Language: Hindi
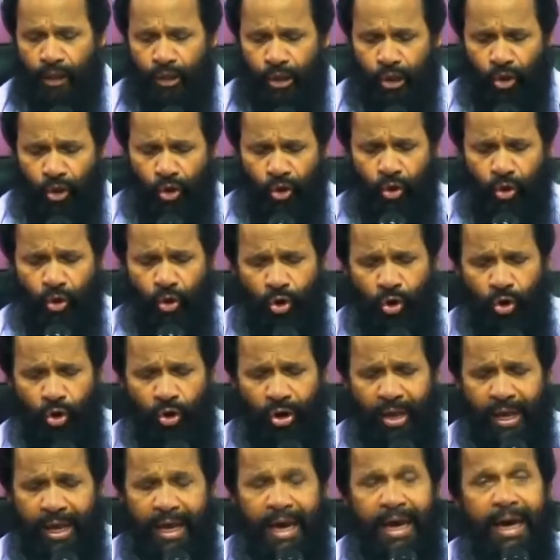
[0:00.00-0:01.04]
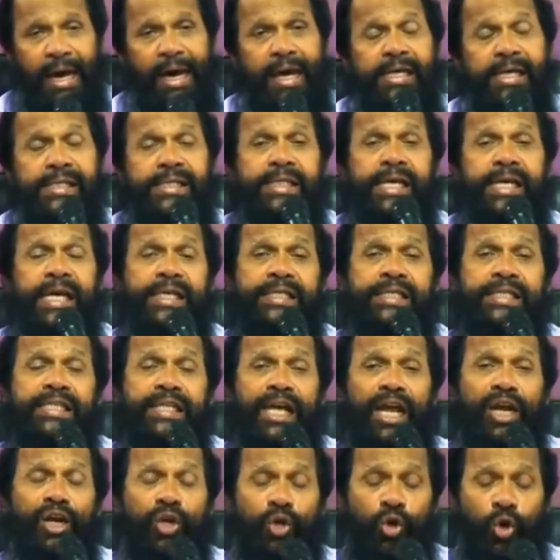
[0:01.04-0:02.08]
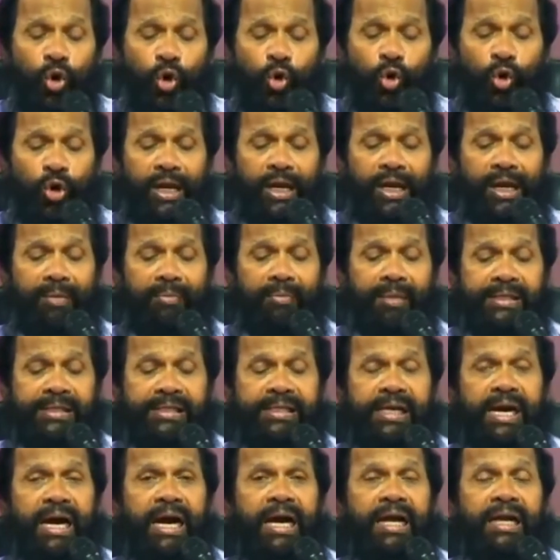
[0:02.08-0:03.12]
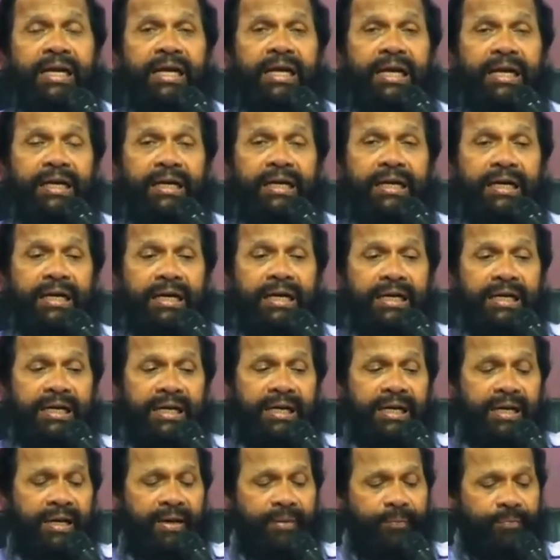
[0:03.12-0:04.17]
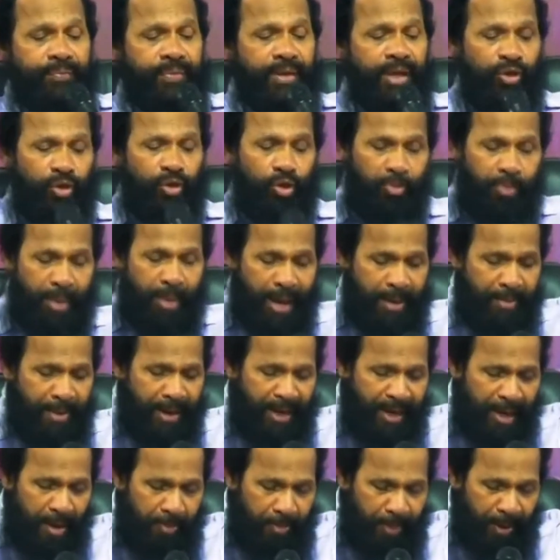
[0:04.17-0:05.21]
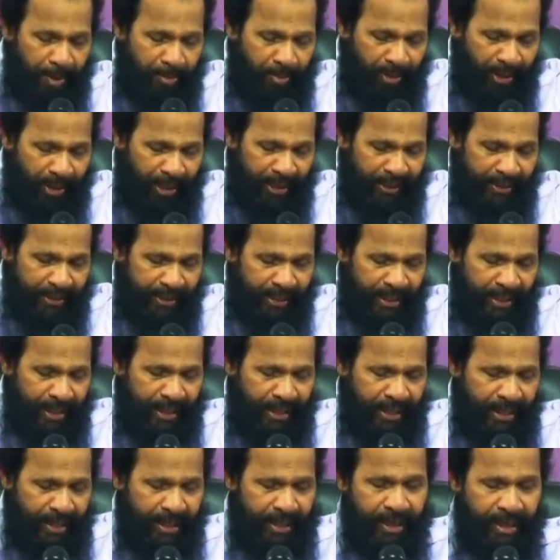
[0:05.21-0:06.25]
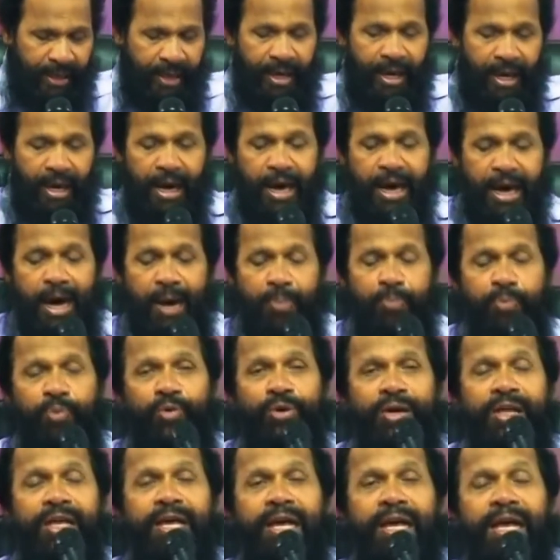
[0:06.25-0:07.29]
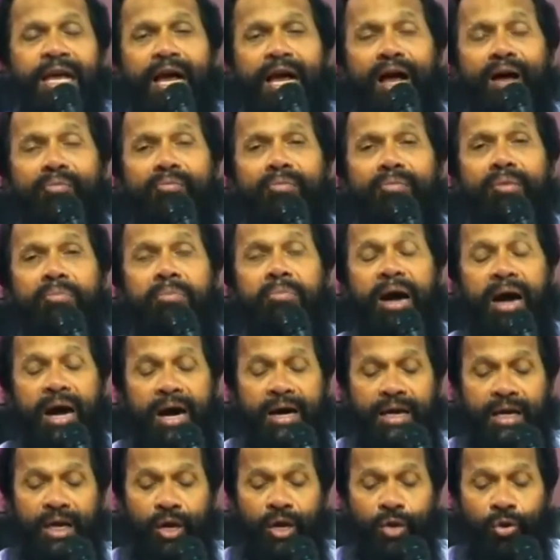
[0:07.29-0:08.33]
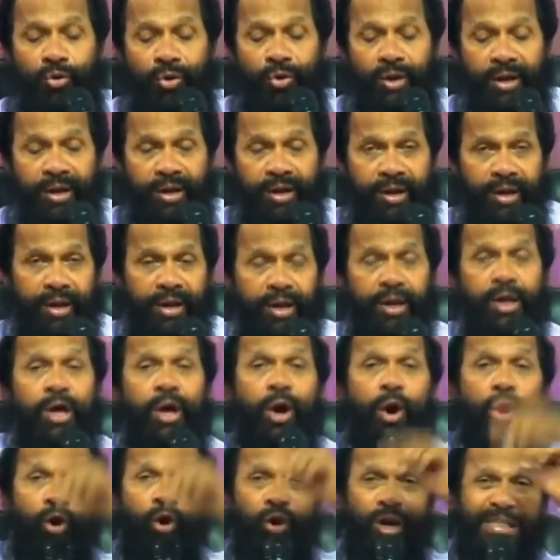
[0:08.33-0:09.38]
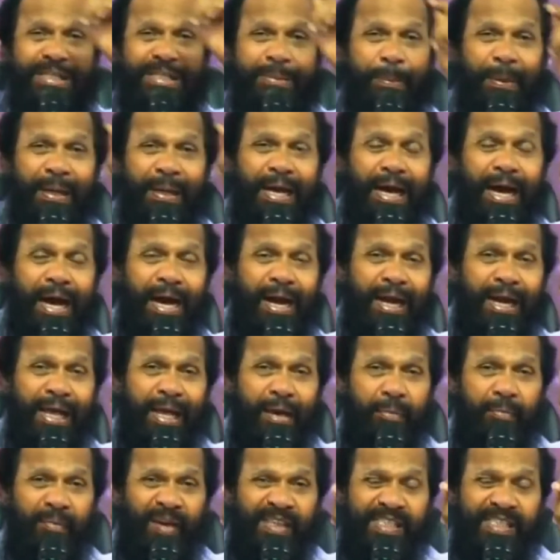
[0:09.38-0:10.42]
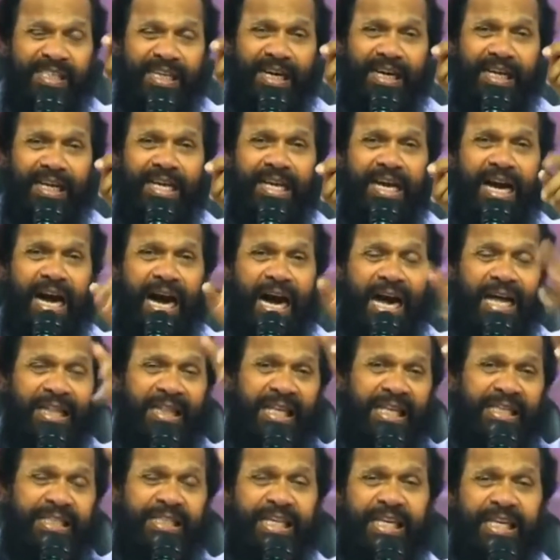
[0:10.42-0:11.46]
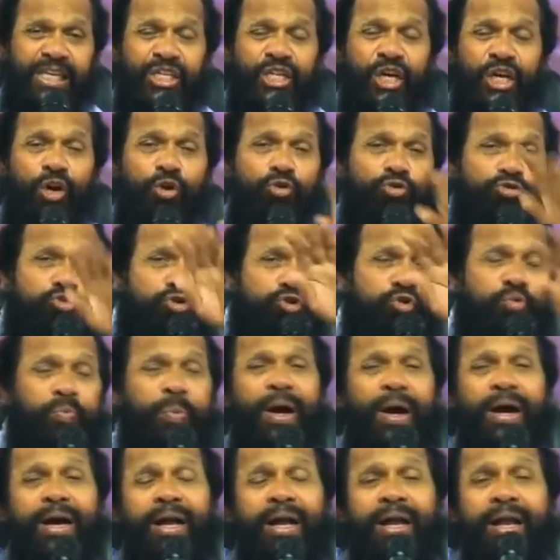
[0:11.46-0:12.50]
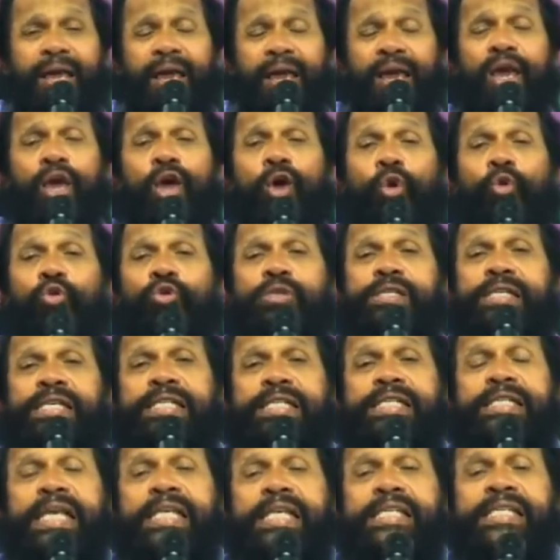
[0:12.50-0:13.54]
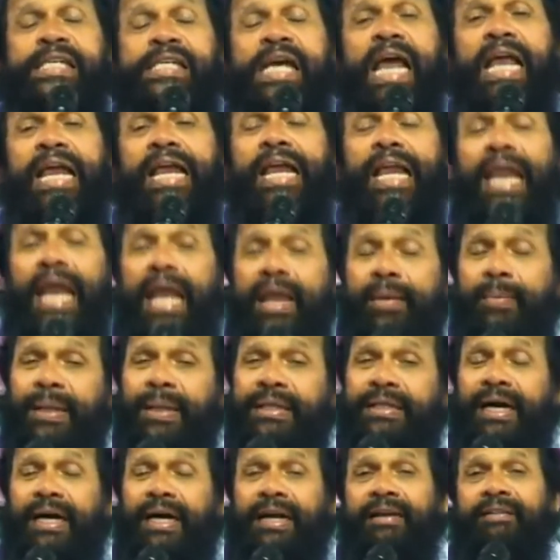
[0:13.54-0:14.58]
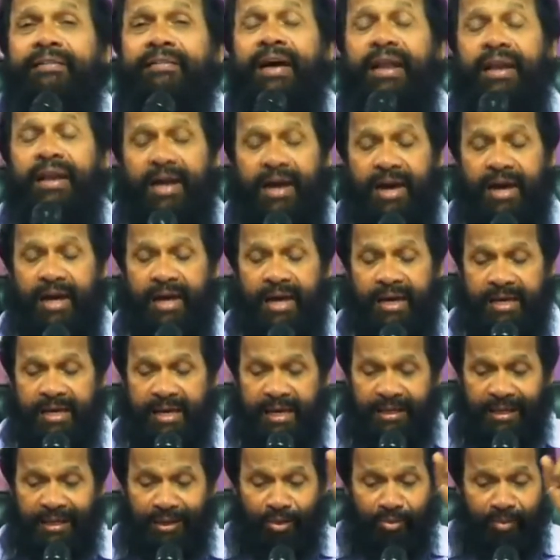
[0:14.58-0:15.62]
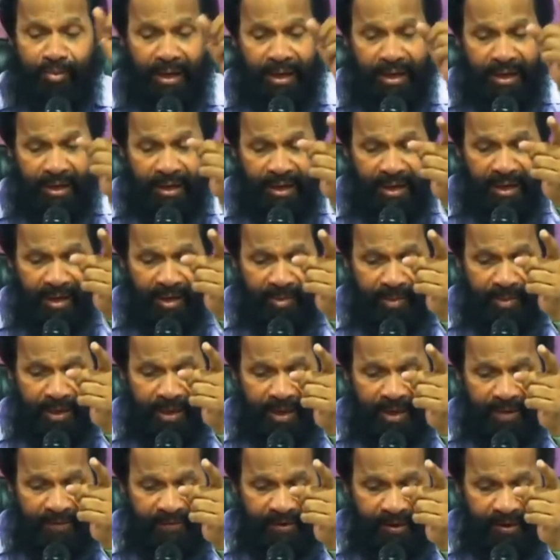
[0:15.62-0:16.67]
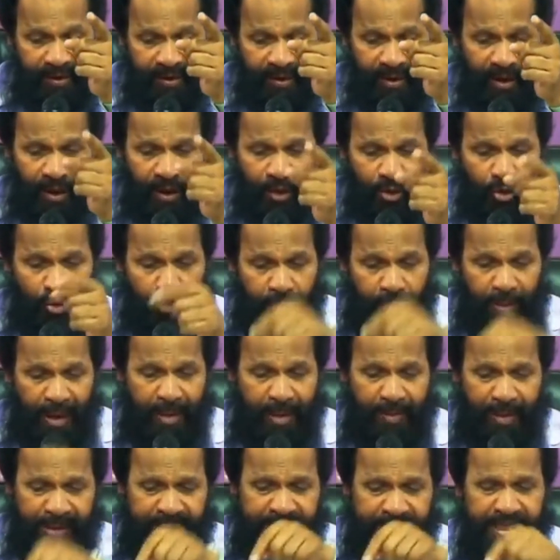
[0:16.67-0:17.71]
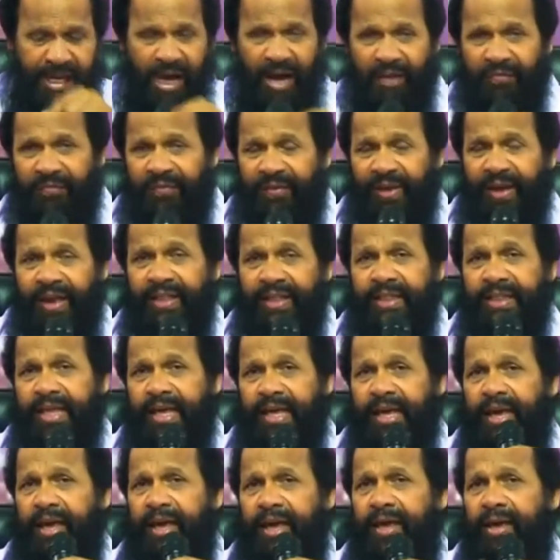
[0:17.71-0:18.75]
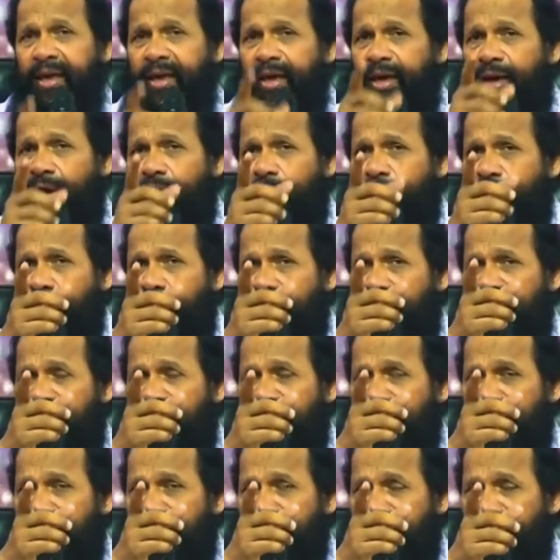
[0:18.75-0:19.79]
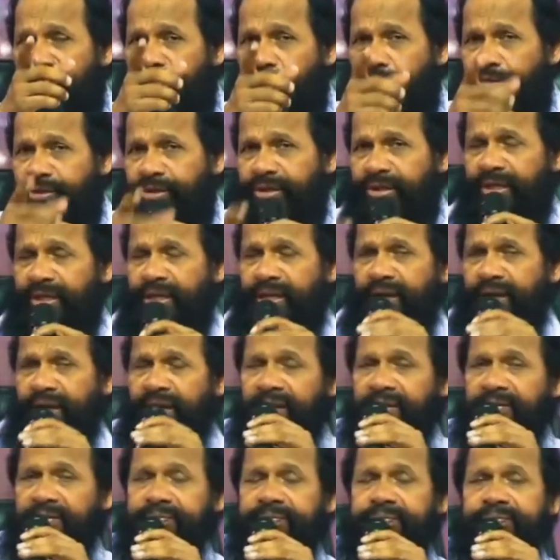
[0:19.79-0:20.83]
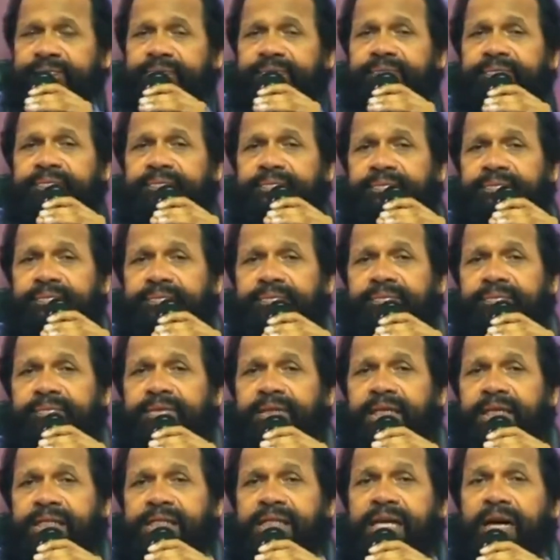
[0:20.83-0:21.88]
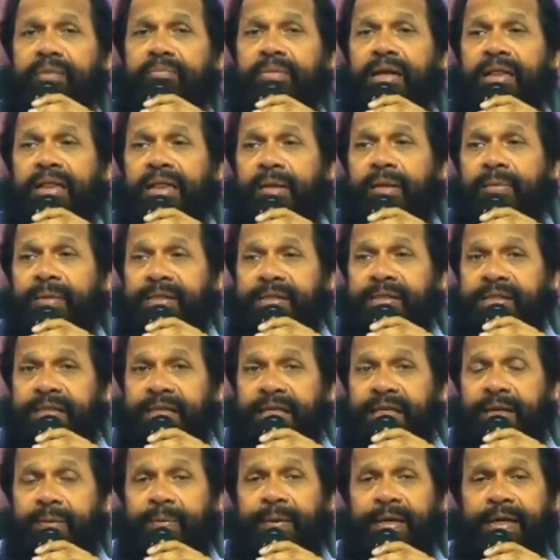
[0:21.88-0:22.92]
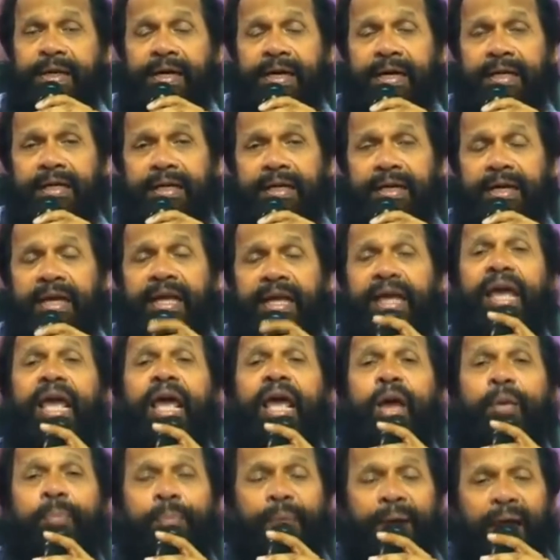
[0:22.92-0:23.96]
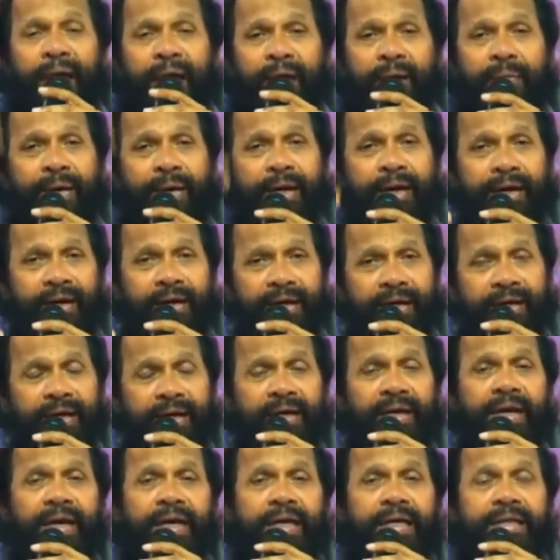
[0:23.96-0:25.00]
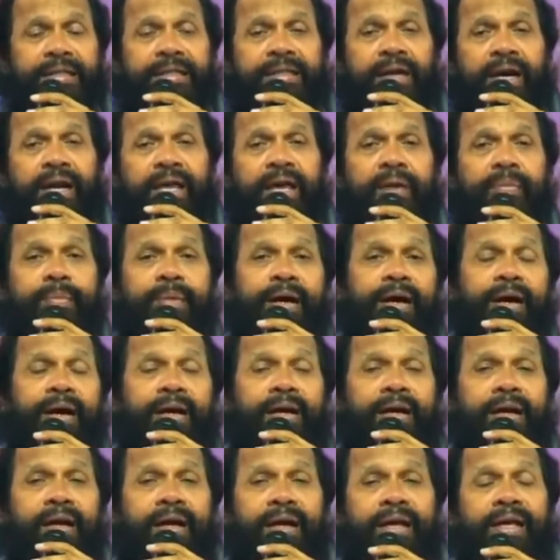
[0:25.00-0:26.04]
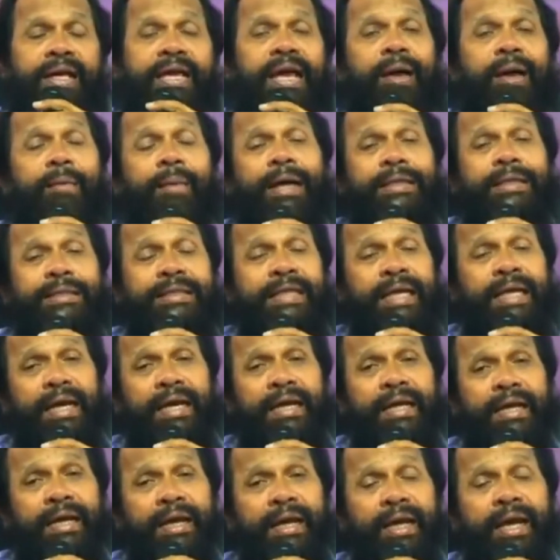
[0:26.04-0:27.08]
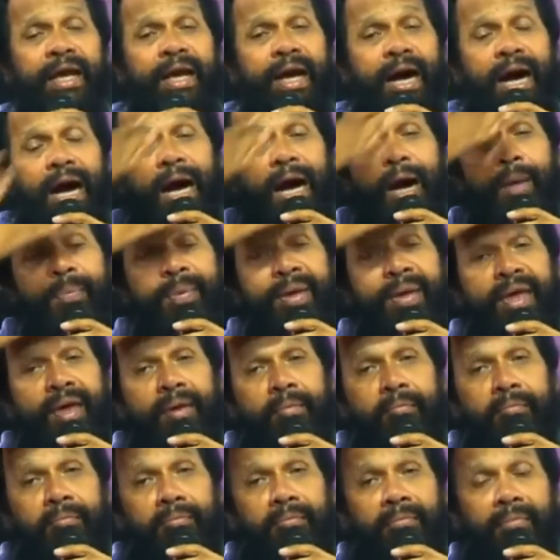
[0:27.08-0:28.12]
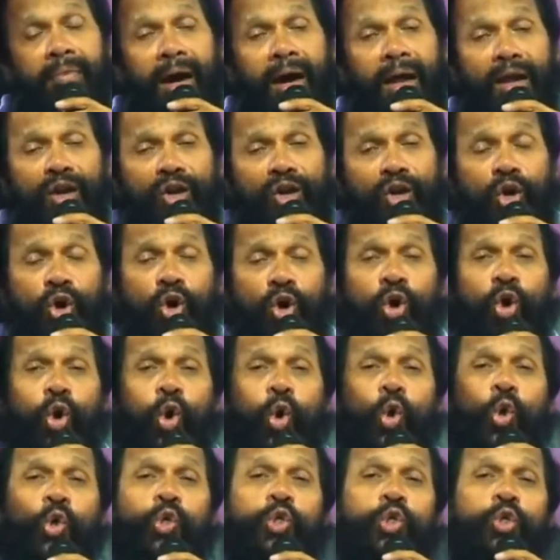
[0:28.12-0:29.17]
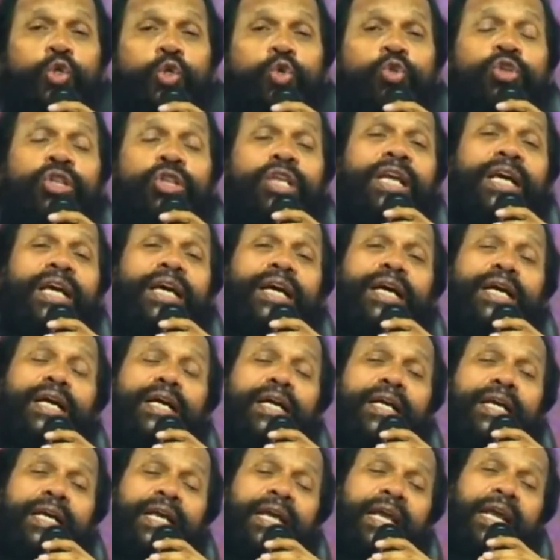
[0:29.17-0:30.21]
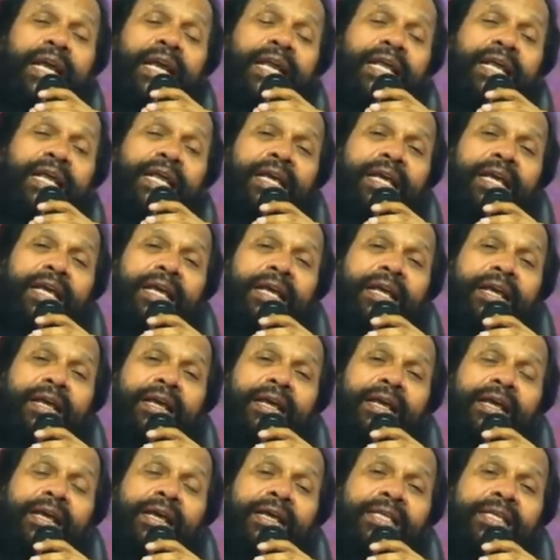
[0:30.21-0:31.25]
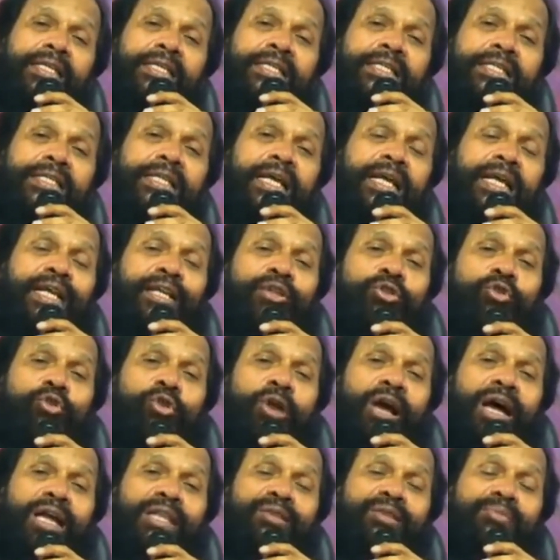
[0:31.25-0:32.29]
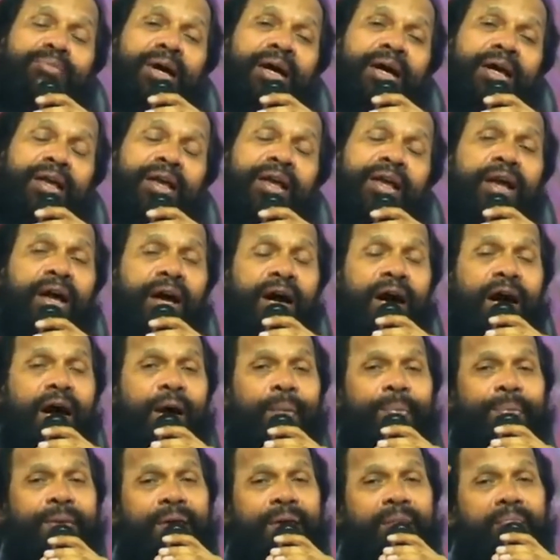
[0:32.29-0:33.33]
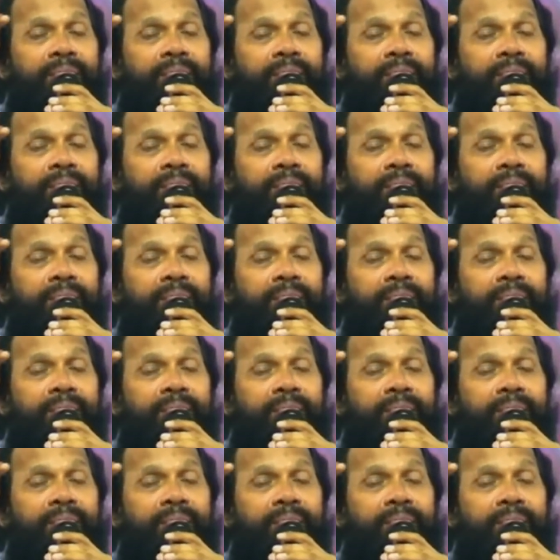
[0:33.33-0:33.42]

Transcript: तो ऐसे जन को कोई नमस्कार कर रहा है तो बाइबल का प्रभु कहता है आप उनके काम में भागी हो रहे हैं और इस प्रकार की वचन की आधी शिक्षा को छुपा करके उसकी सच्चाई नहीं बताने वाला यदि तुम्हारे घर में आवे तो बाइबल साफ कहती है उसको घर में भी नहीं घुसने देना है इसका मतलब है सिर भी खाना है पैर भी खाना है अतड़िया भी खाना है क्या बात के लिए आपके मन को शुद्धिकरण के लिए जिससे कि दुरात्माएं आपके